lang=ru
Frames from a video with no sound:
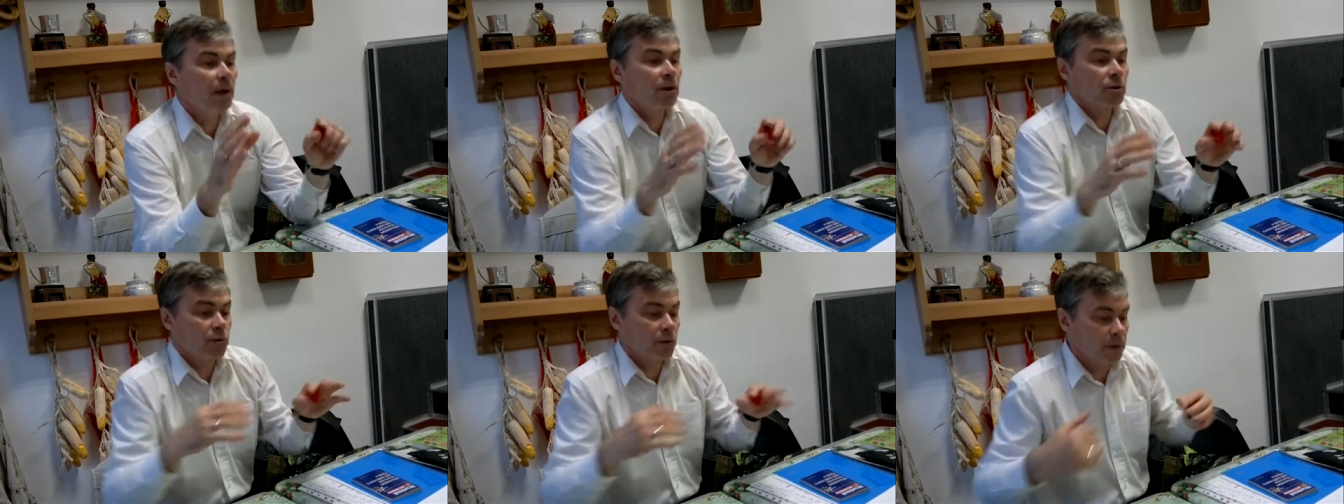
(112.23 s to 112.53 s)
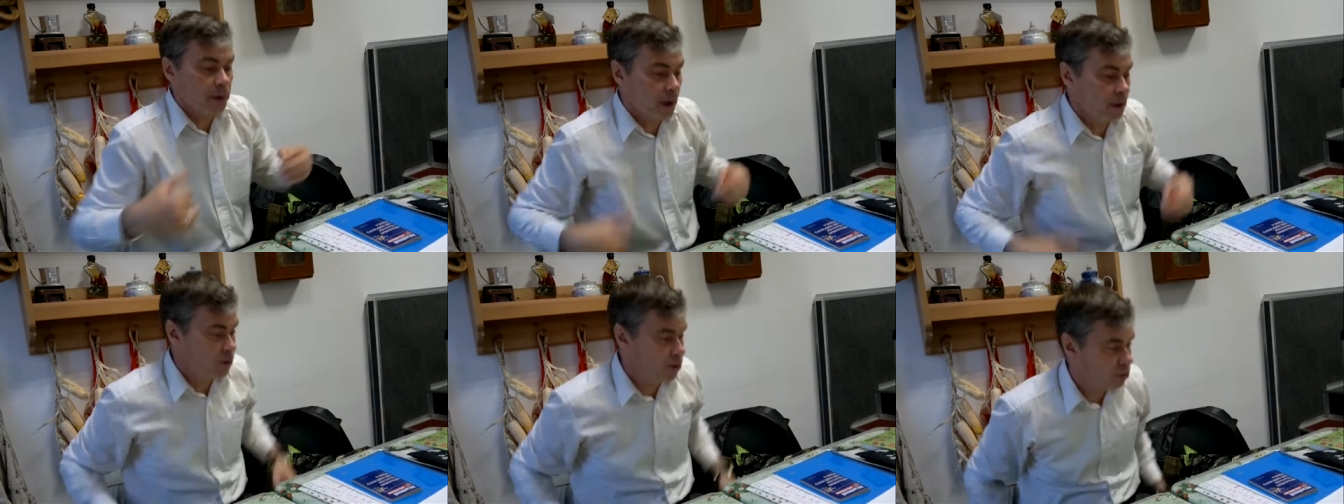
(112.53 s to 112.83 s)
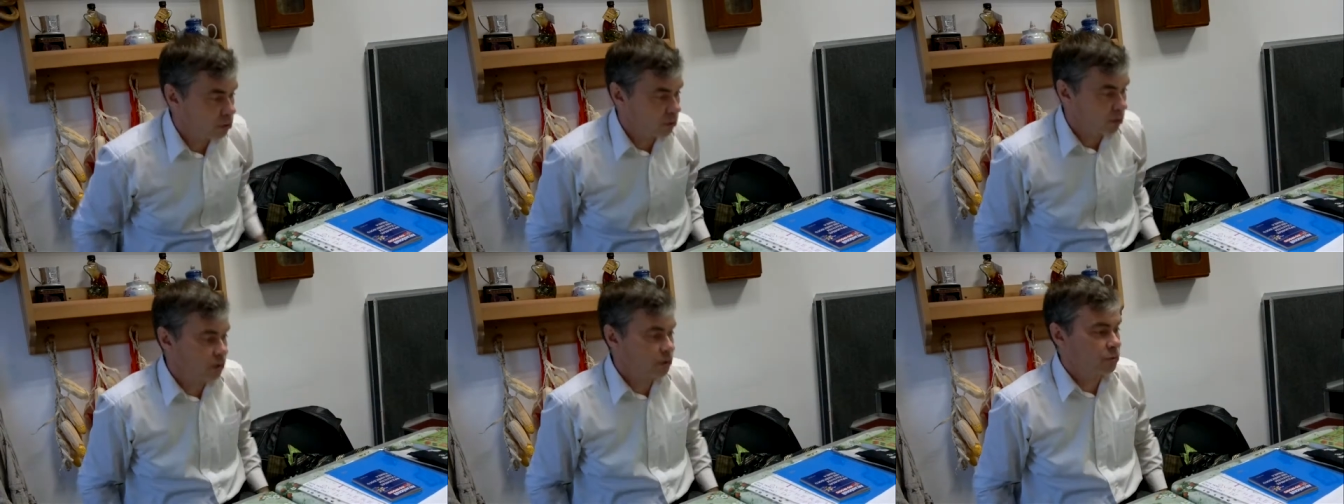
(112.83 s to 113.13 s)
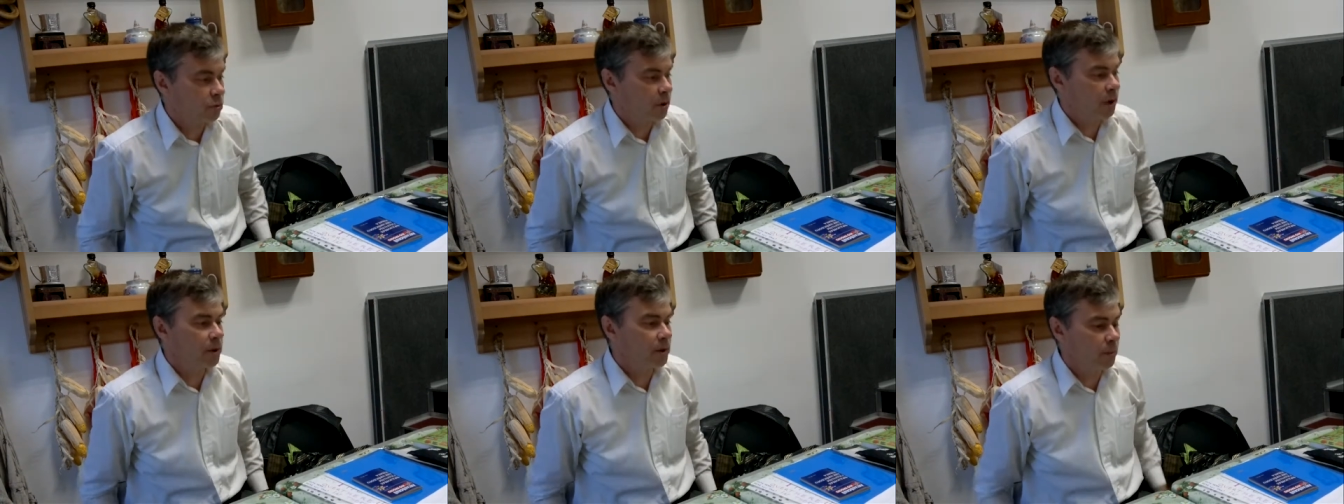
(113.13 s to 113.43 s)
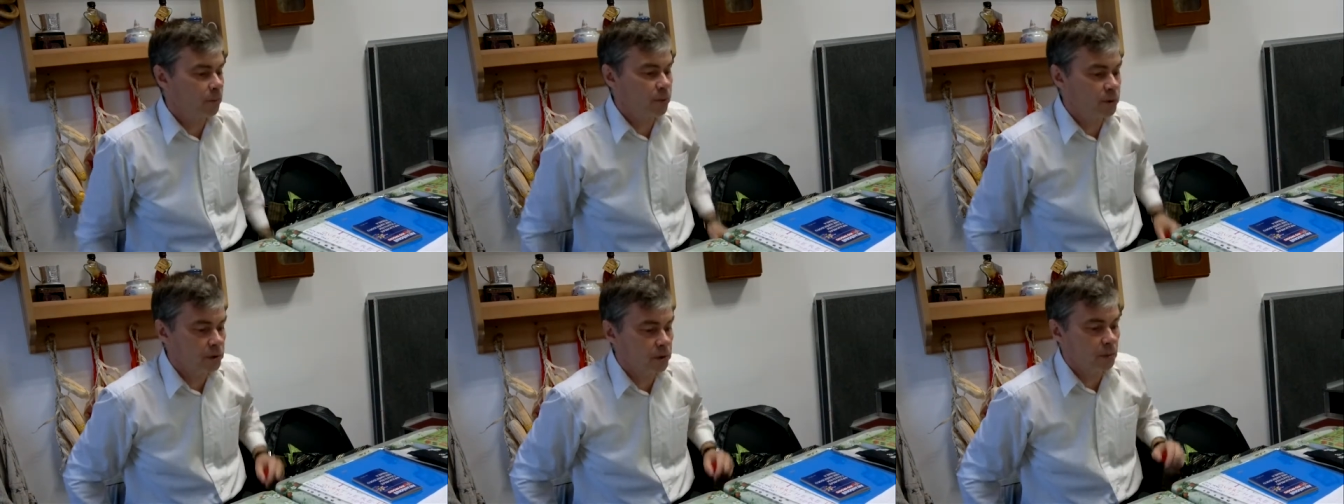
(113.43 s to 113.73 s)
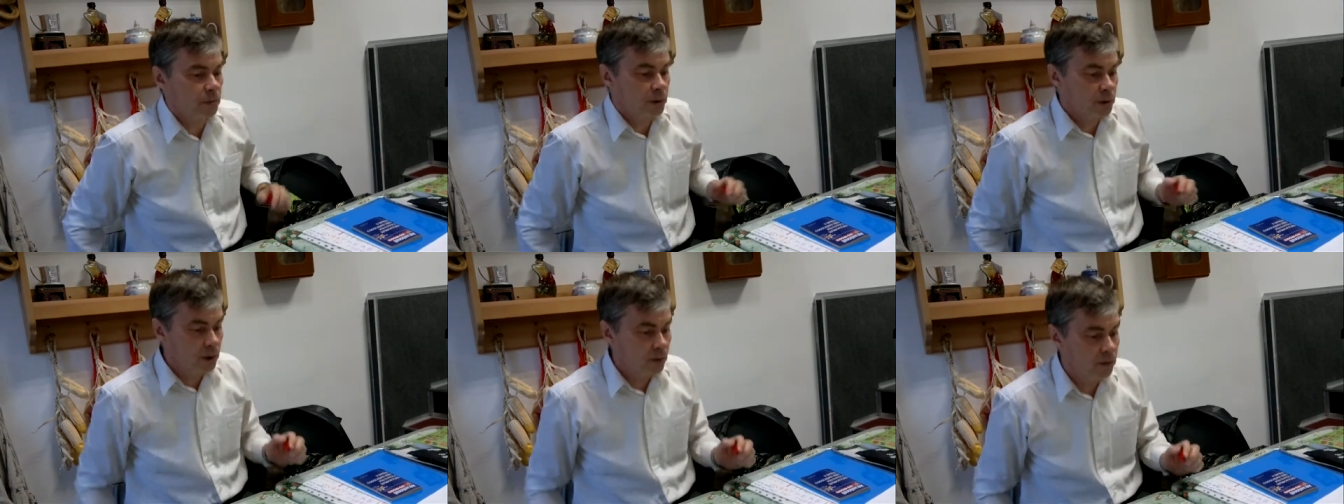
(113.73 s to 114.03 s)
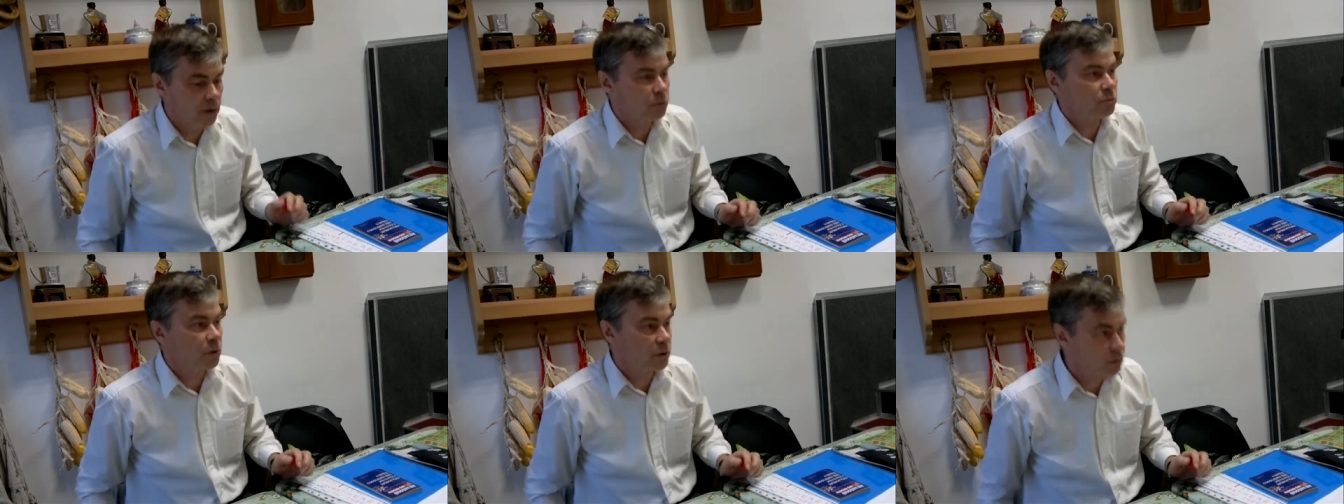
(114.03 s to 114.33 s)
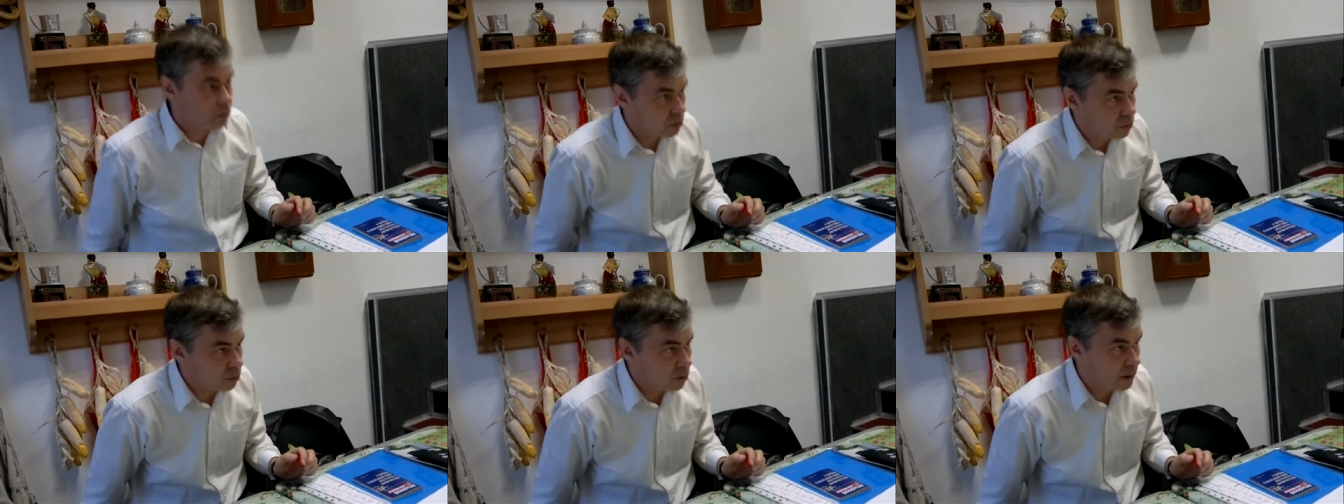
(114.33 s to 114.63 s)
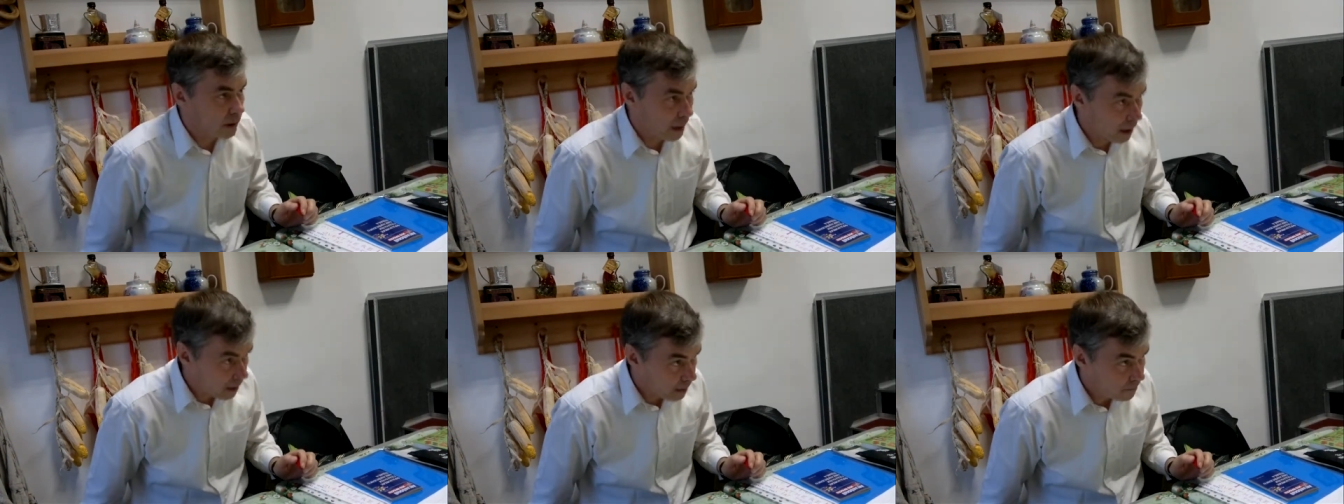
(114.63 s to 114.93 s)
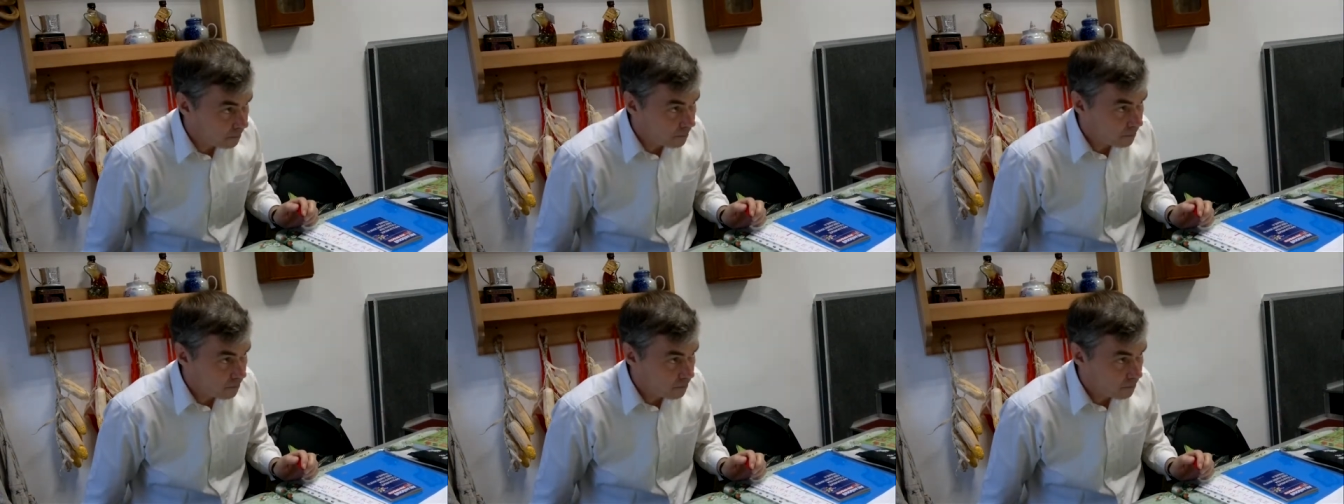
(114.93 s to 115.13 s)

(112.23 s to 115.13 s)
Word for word: что вот я сижу на стуле, допустим, и давлю на стул, да,